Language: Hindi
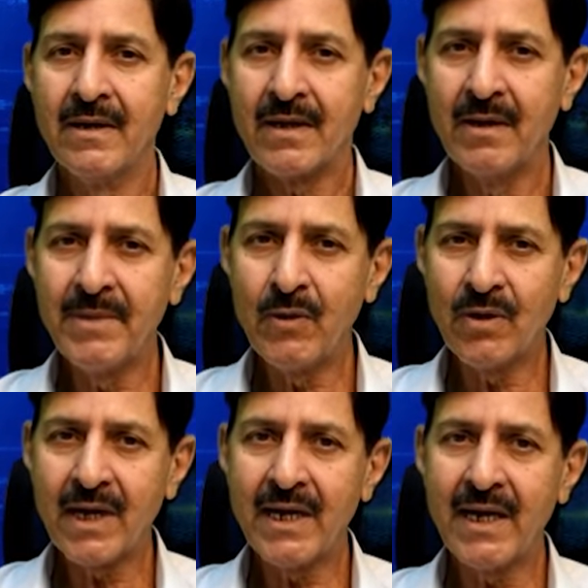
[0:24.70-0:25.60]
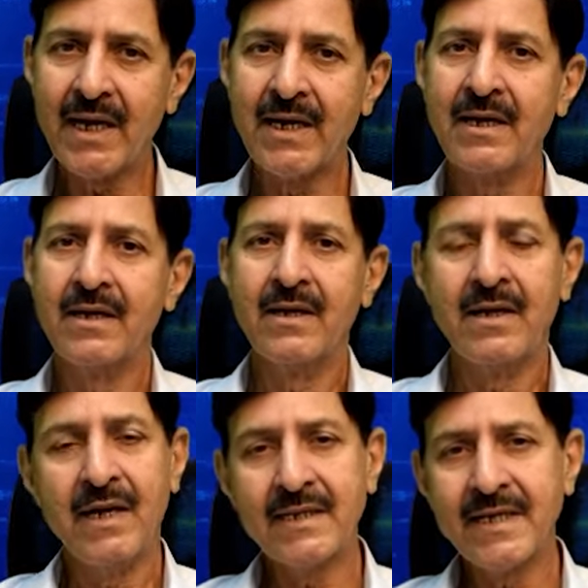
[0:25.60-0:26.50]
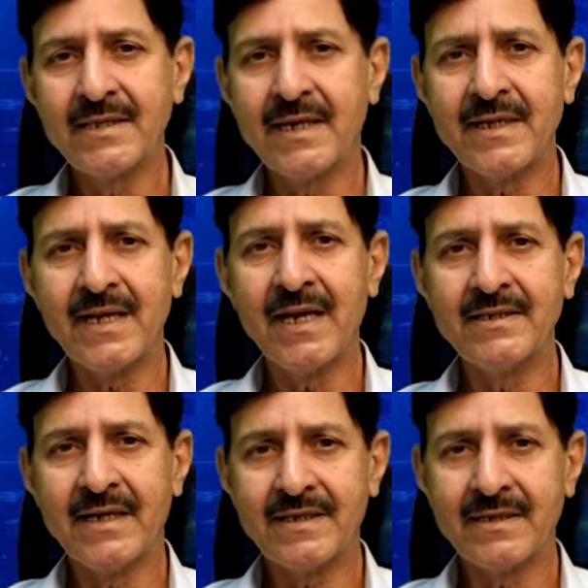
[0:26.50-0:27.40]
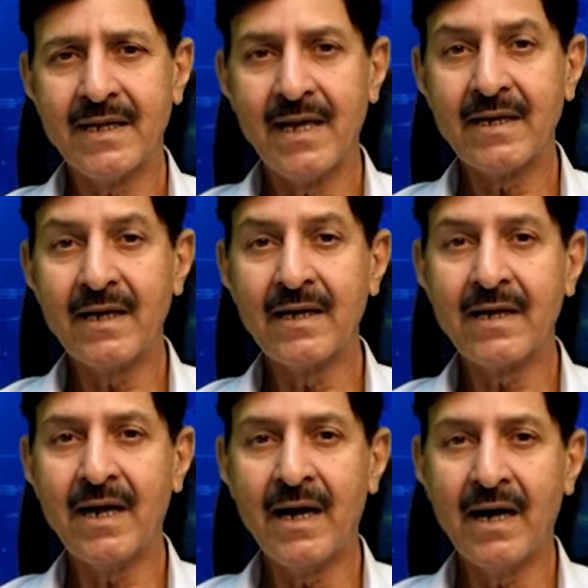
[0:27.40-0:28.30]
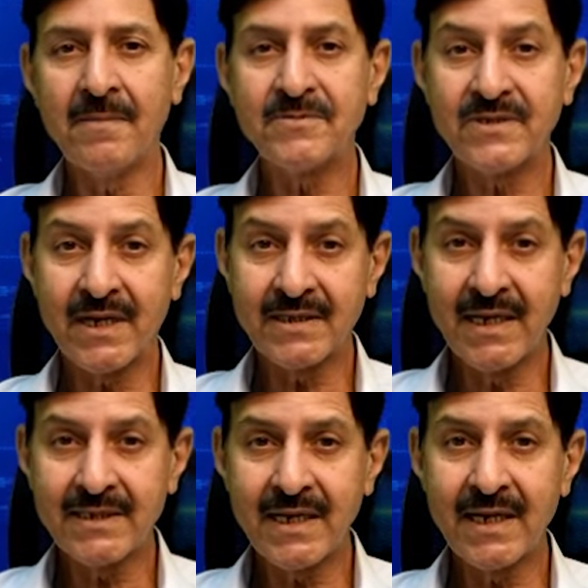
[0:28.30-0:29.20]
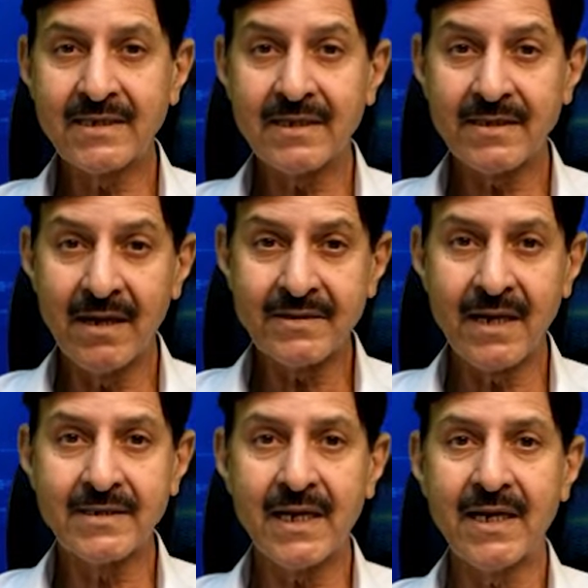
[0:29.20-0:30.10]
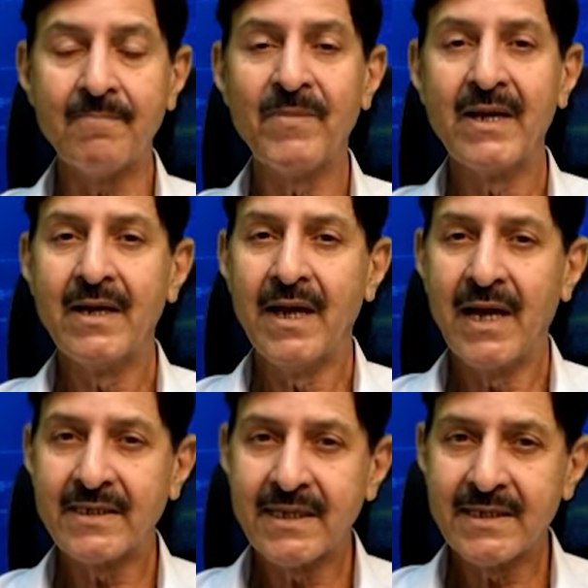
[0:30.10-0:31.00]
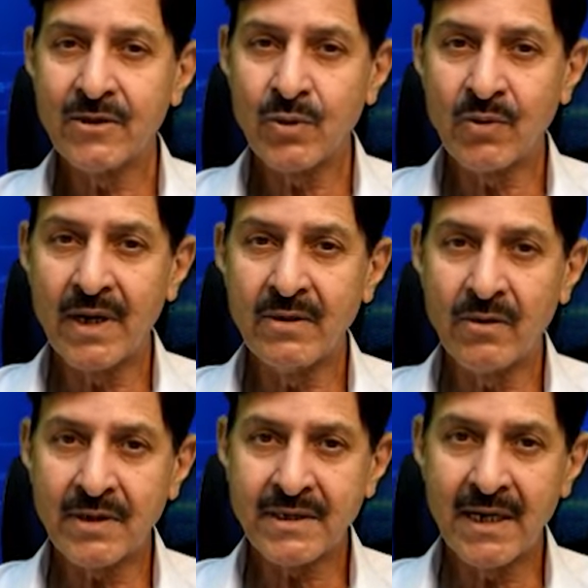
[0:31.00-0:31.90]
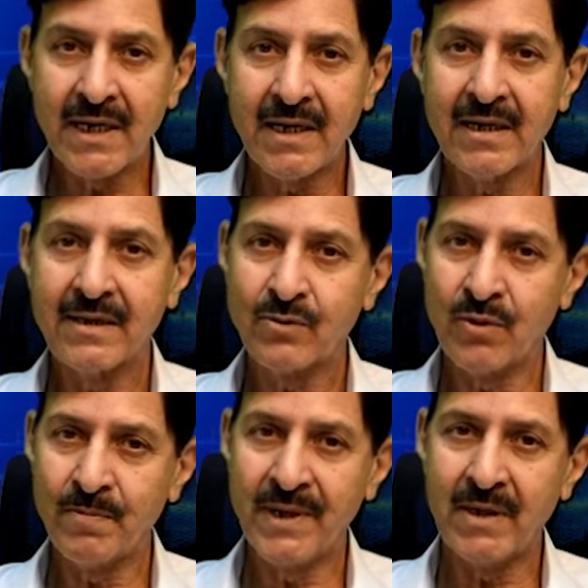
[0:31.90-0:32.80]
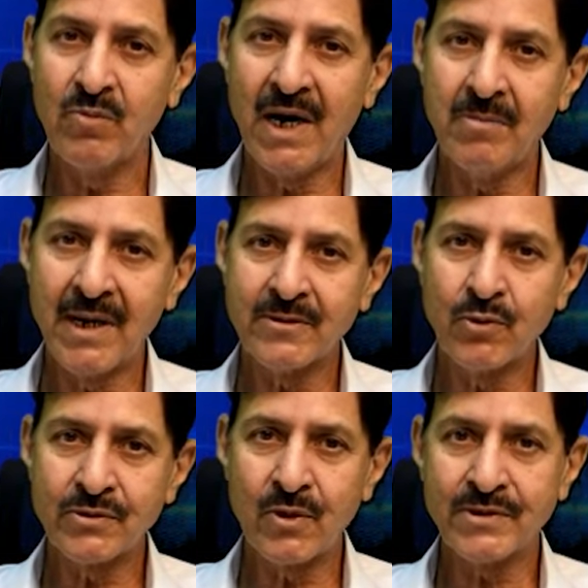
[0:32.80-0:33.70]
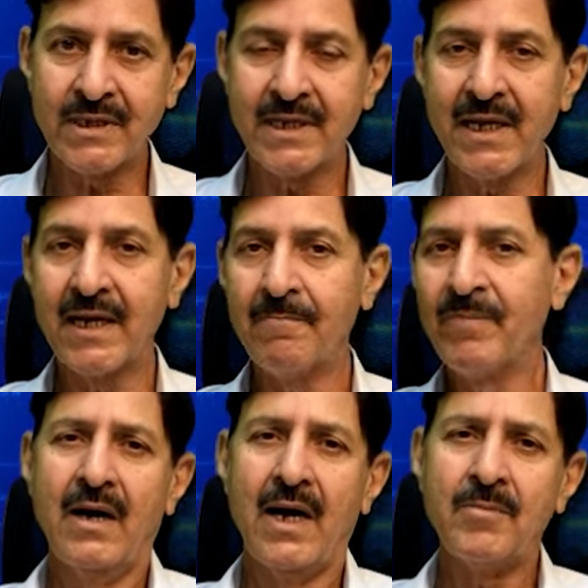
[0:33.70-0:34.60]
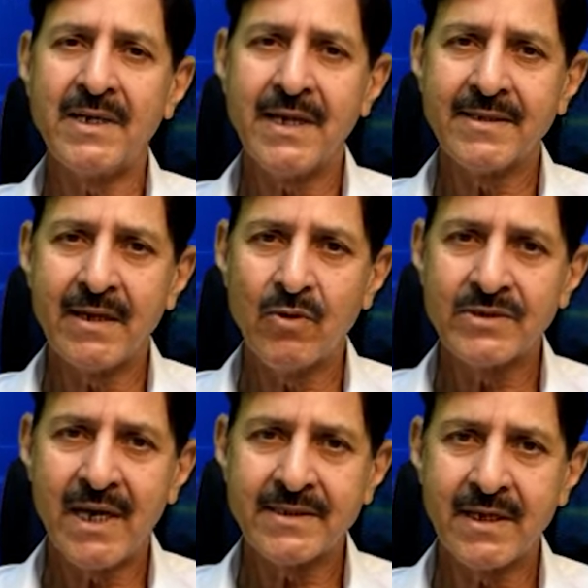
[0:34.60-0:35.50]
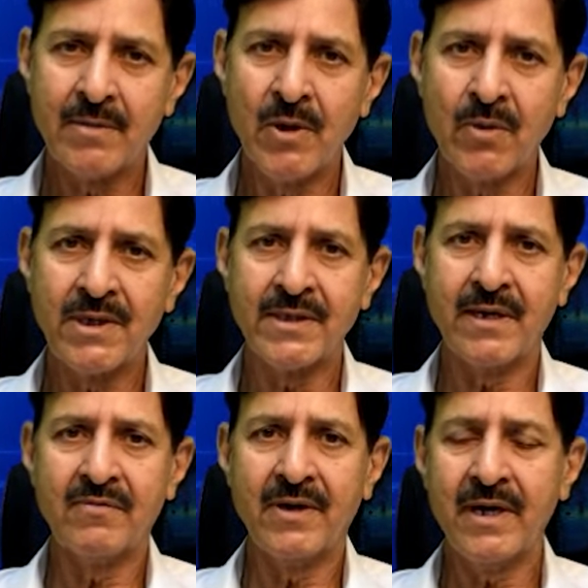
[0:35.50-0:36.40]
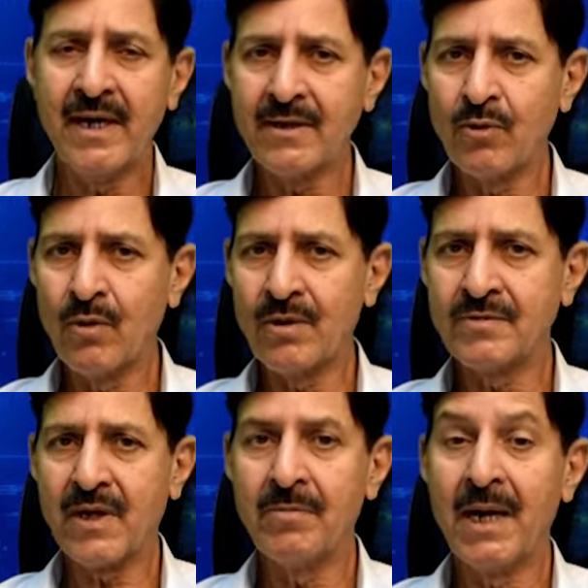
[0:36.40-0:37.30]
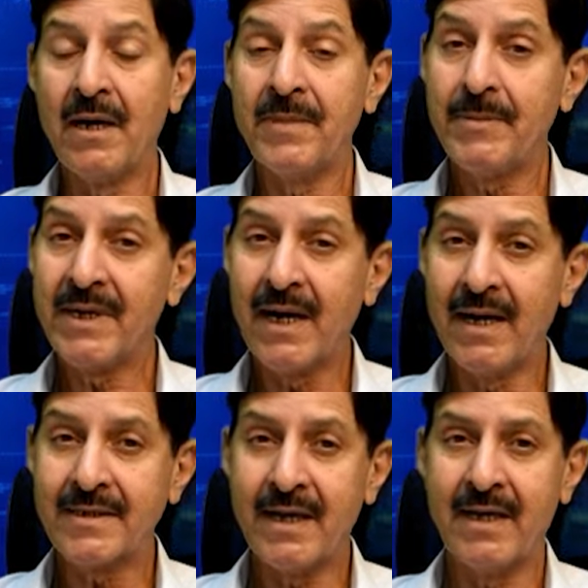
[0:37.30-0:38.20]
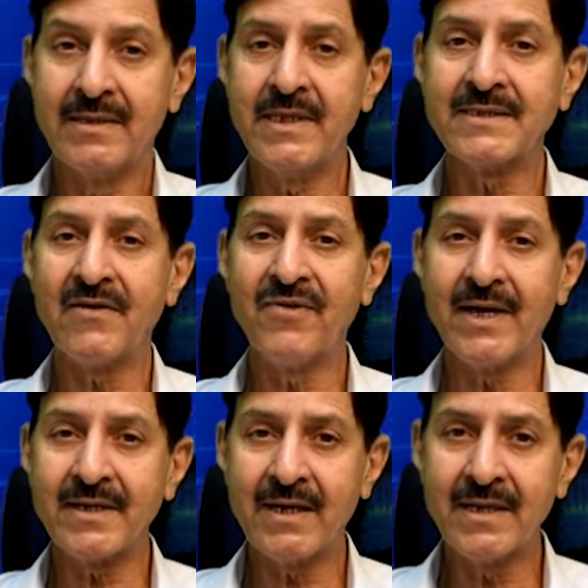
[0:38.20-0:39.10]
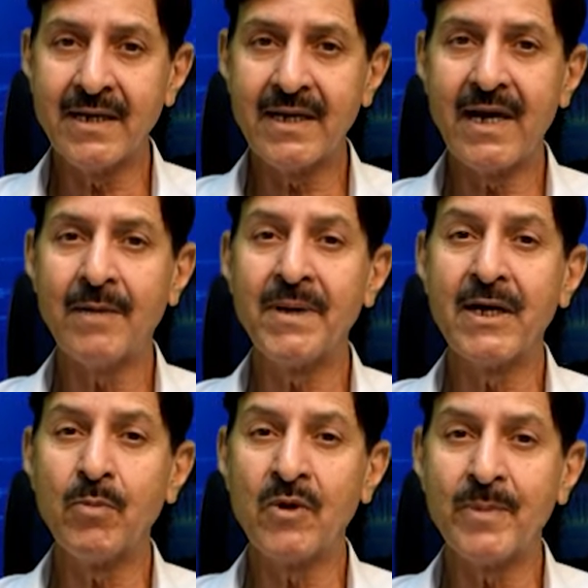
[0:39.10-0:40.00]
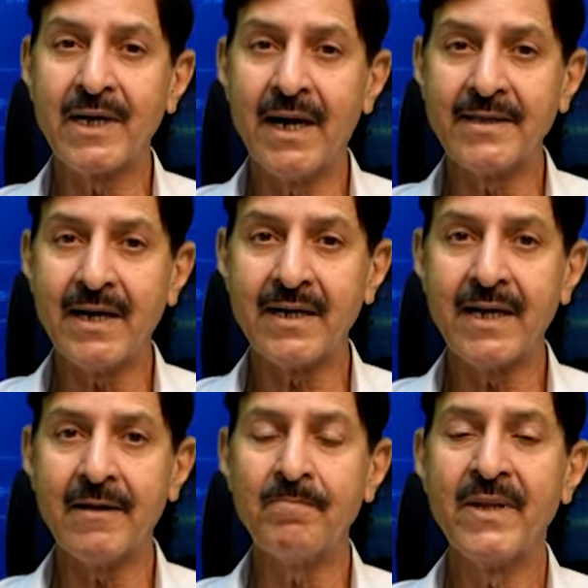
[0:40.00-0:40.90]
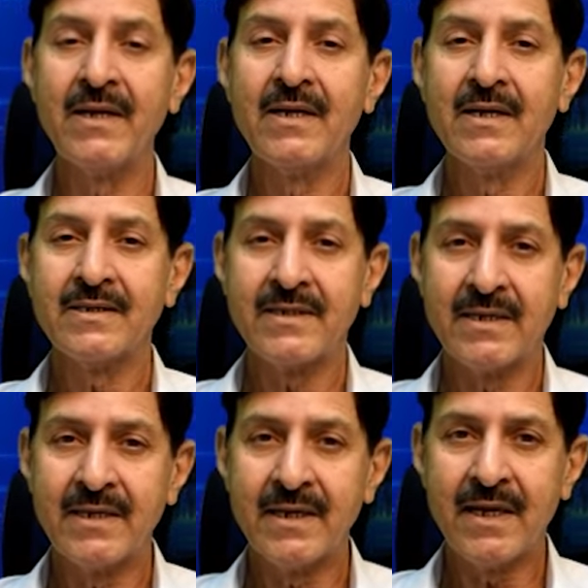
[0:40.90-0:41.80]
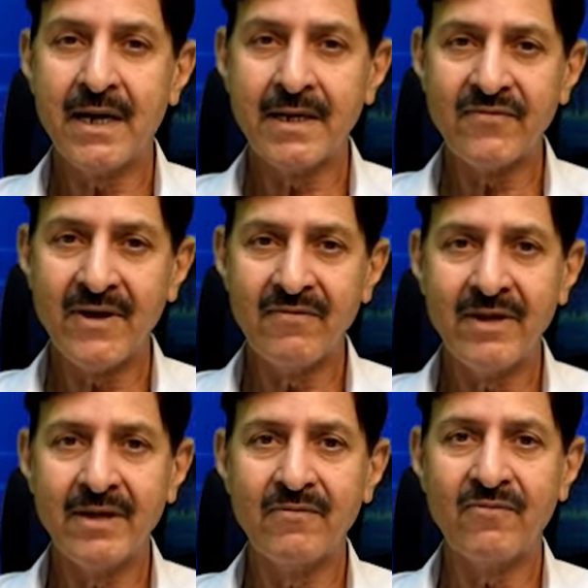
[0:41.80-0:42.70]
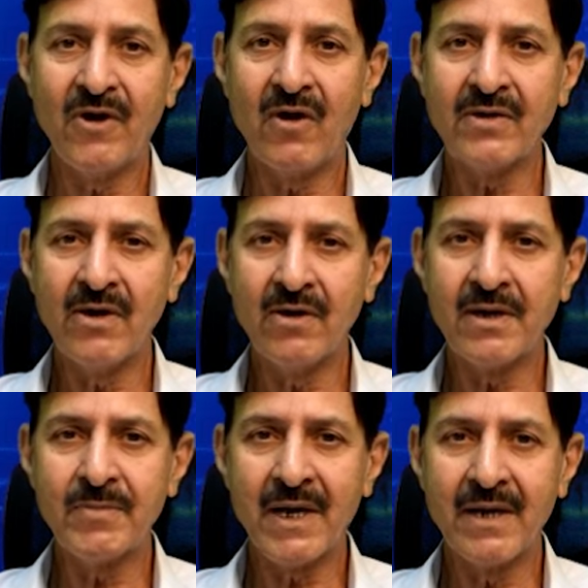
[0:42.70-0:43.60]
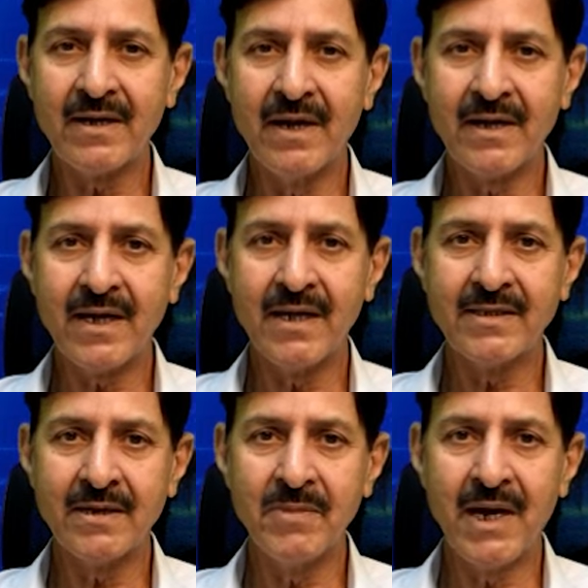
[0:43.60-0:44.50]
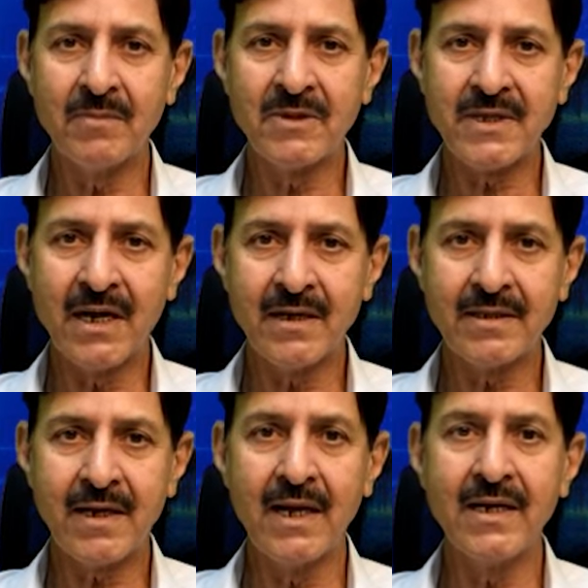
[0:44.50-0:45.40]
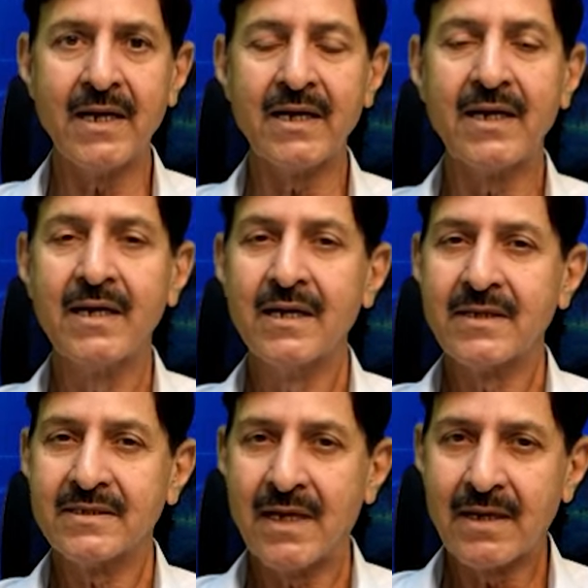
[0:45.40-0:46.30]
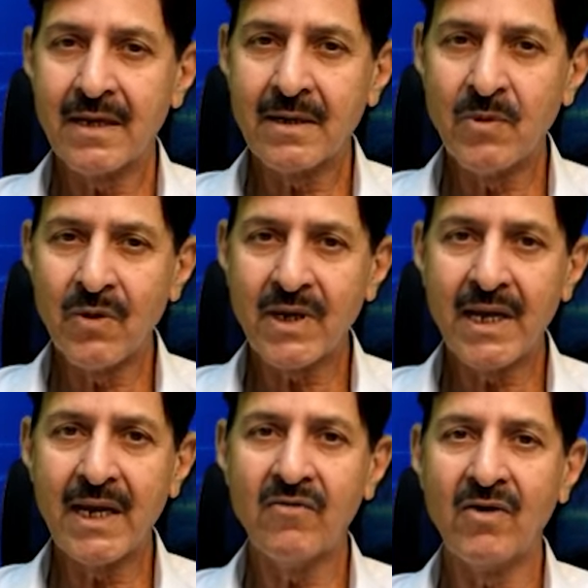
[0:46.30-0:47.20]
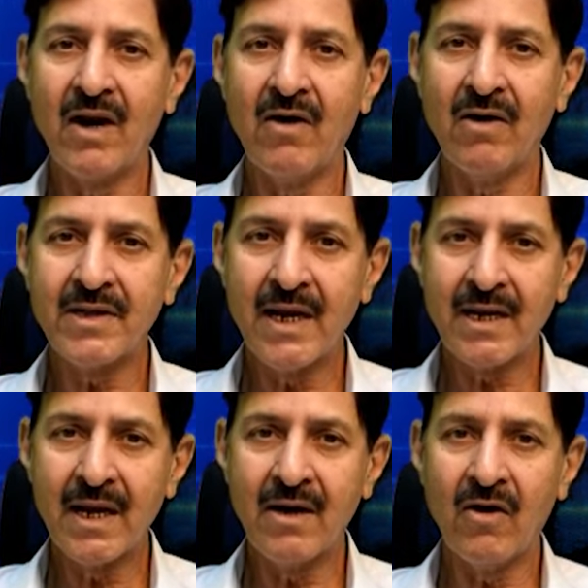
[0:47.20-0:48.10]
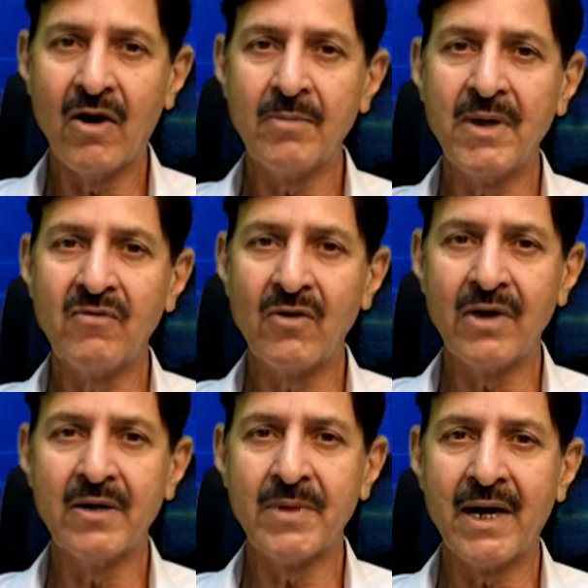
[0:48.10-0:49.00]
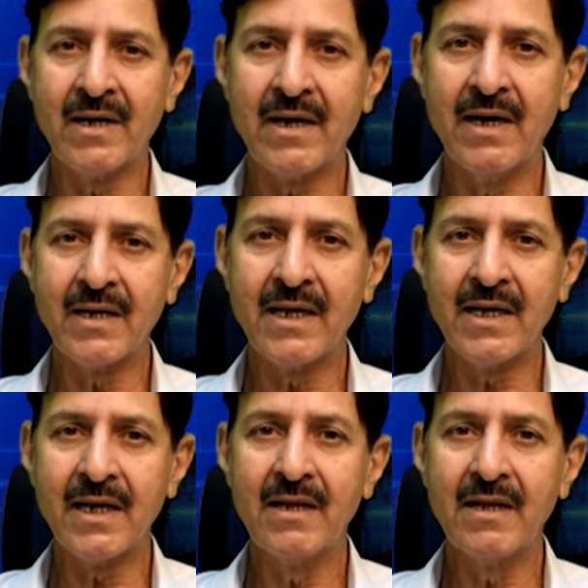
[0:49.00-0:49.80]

कमी हो गई है इससे अंदाज़ा किया जा सकता है कि अगर आप सख्ती से तसलसल से ऐसी चीज़ों का नोटिस लें तो फिर मामला दुरुस्त हो सकते हैं अब आ जाते हैं कोई सियासी खबरों की तरफ एक दो रोज़ कबल हमने भी कहा था जैसा फयाज राजा ने अपनी रिपोर्ट में कहा था कि सदर आरफ अलवी फौज और इमरान खान के दरमियान मसालत के लिए सरगर्म हो गए हैं वो लाहौर जाएंगे लाहौर में वो इमरान खान की